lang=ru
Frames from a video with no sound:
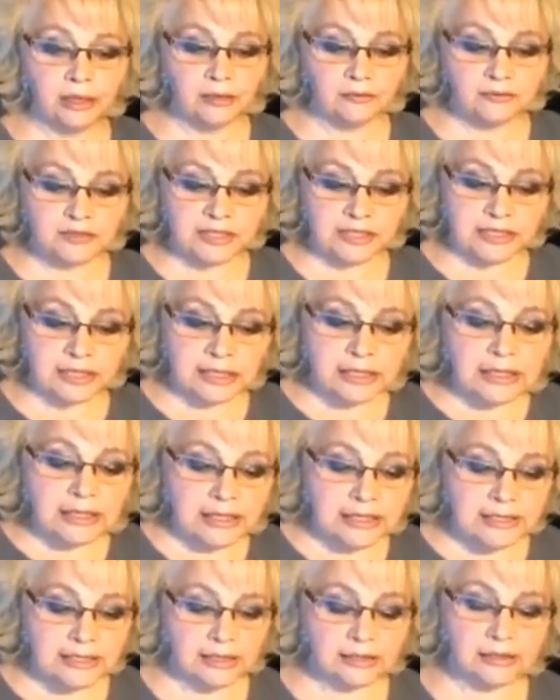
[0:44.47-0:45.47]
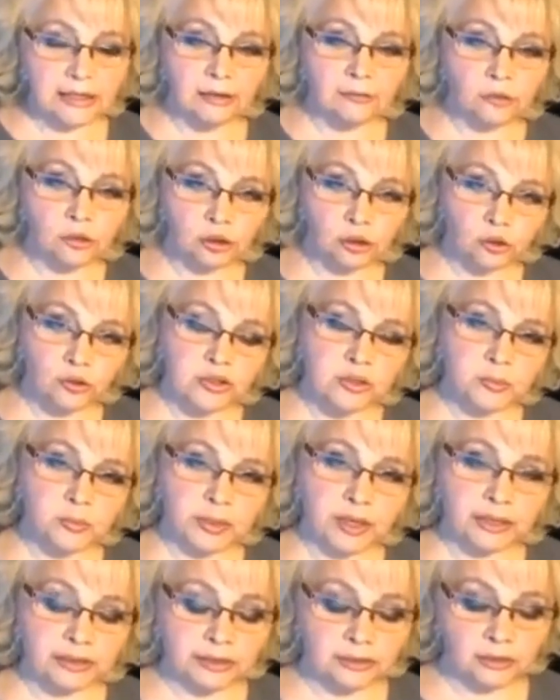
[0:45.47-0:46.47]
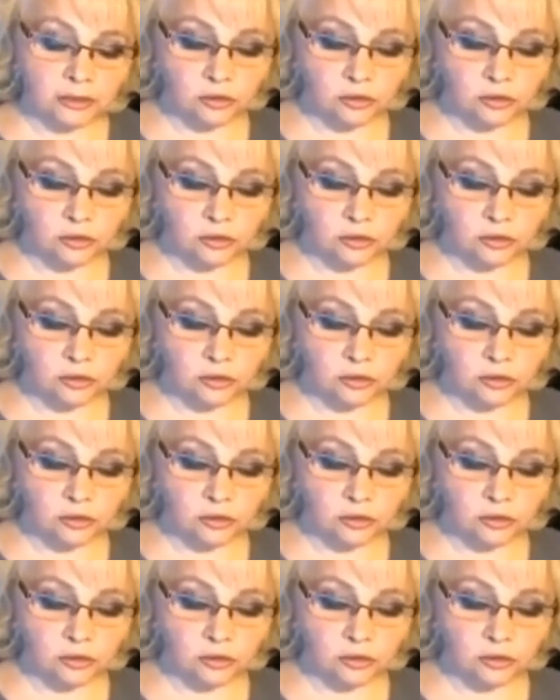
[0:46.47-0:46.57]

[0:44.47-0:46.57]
вскрытия того, что спрятано.